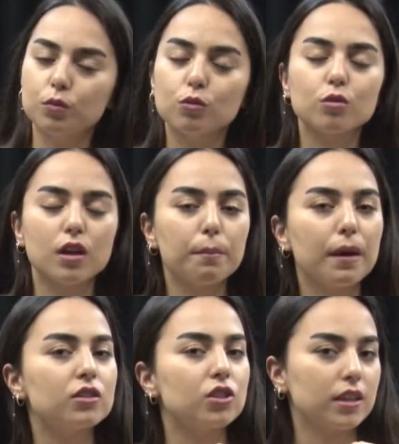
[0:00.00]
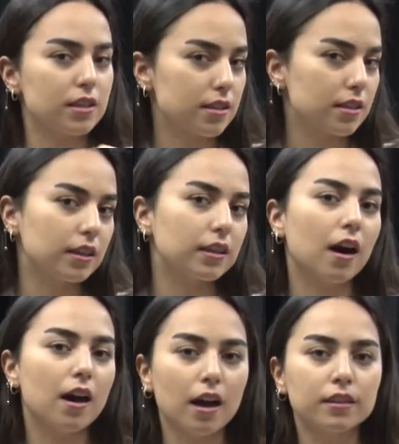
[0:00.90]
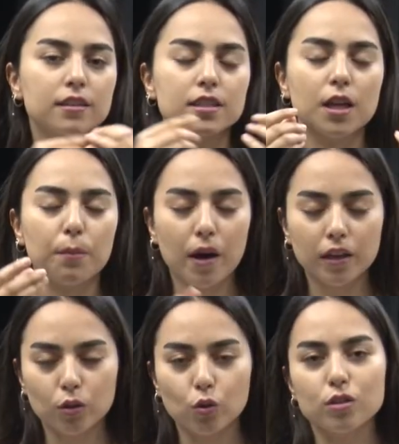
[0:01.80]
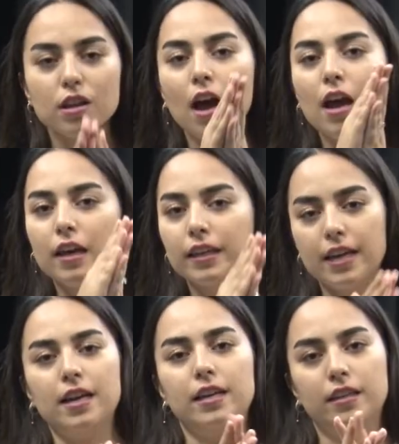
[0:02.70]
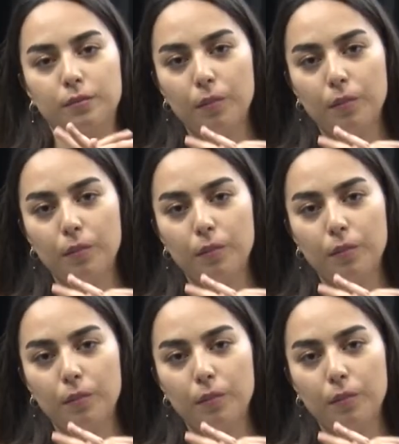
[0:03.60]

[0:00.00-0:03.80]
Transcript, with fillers: Bu yüzden bence kesinlikle hayatınızda maydanoza yer ayırın.